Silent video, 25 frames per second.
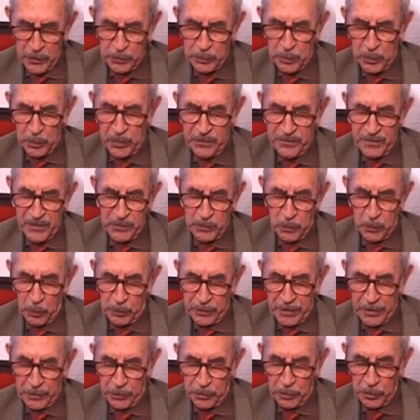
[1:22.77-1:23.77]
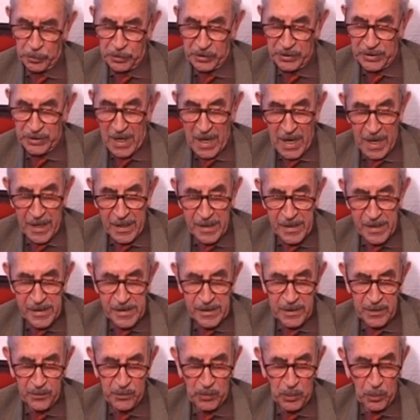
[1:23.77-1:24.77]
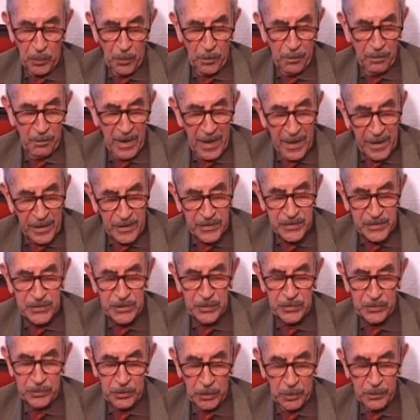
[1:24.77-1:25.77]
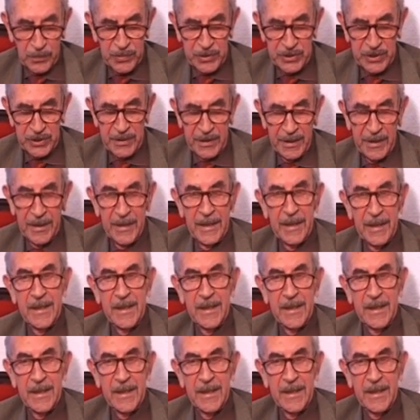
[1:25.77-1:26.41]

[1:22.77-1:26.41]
który według jego danych był bardzo dobrze